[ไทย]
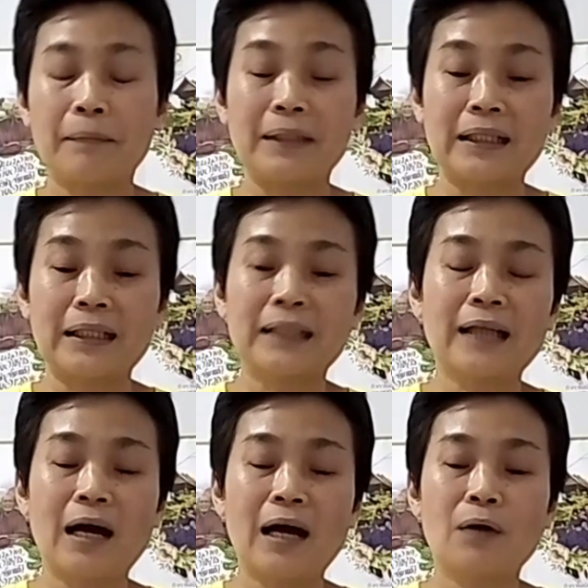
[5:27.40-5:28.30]
แจกปฏิทิ
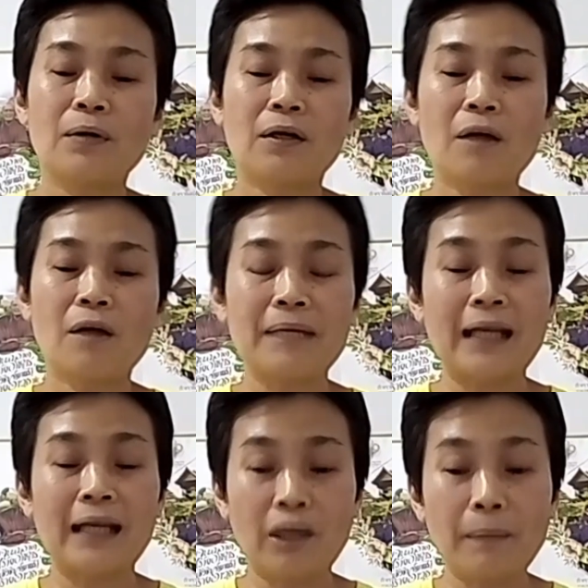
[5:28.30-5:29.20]
นเขา แล้วก็
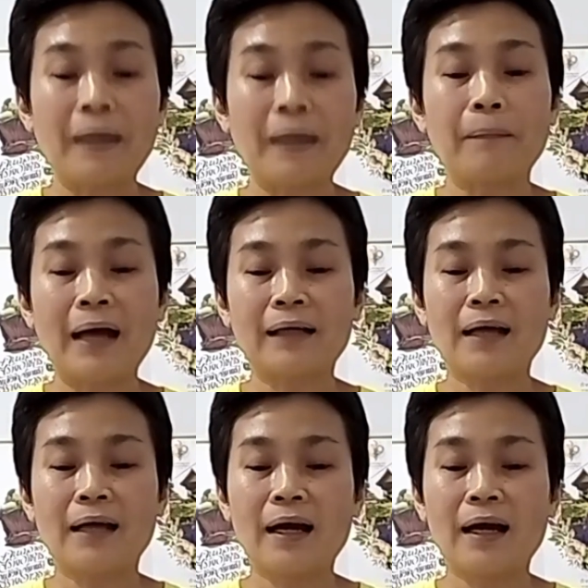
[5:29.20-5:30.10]
มีอะไรก็ไปแบ่งปัน
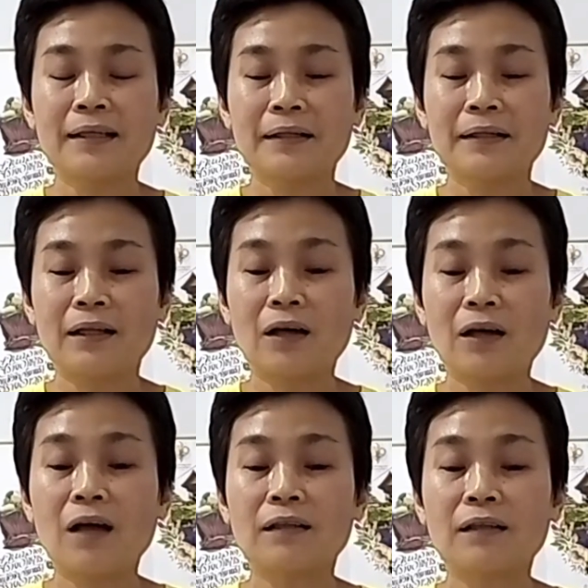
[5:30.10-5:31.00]
นะคะ แล้
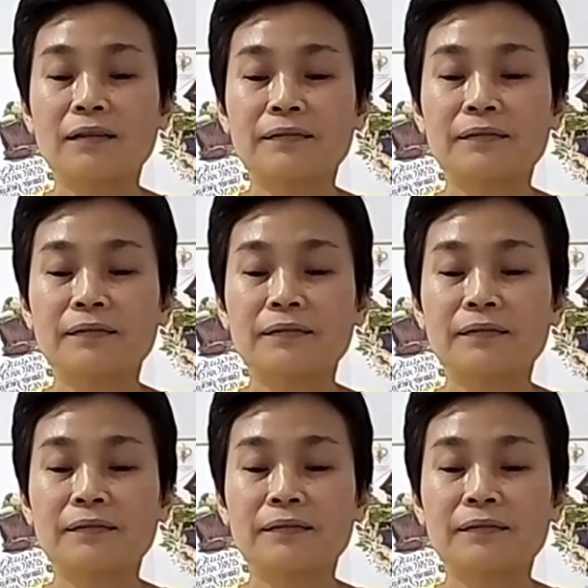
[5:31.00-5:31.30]
วก็